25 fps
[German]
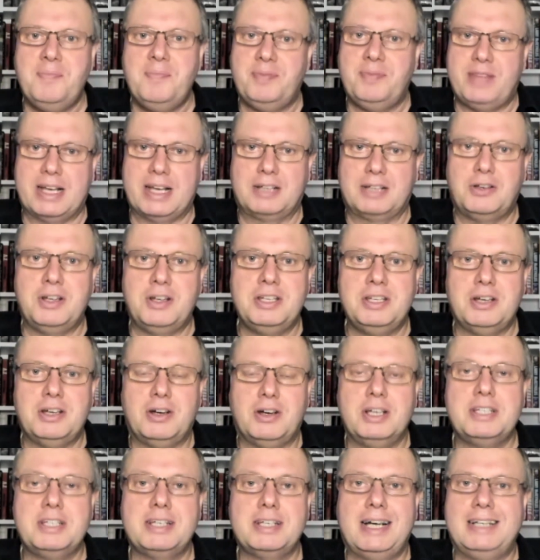Da könnt ihr
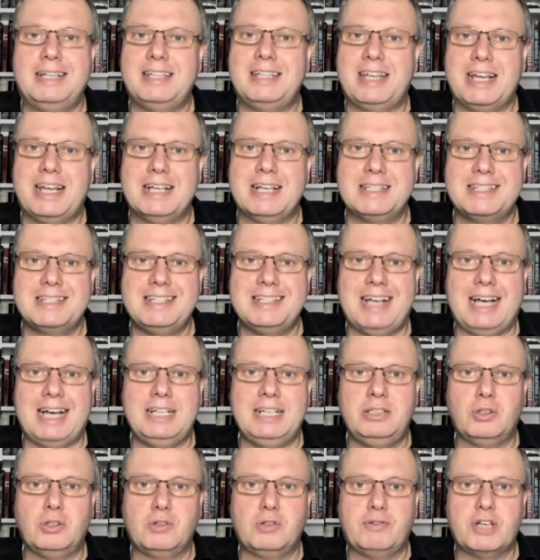euch einen ersten
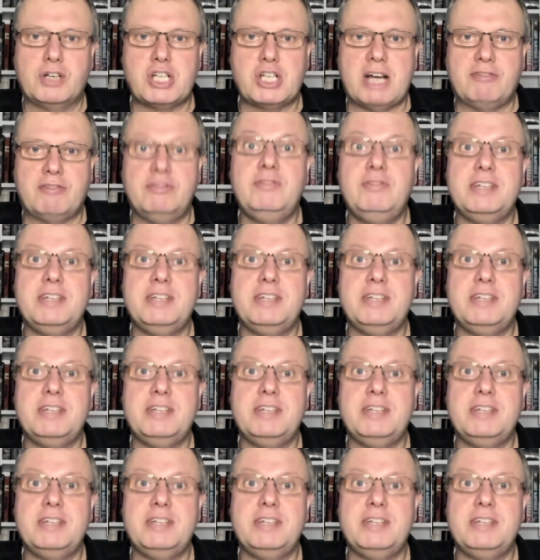Eindruck verschaffen,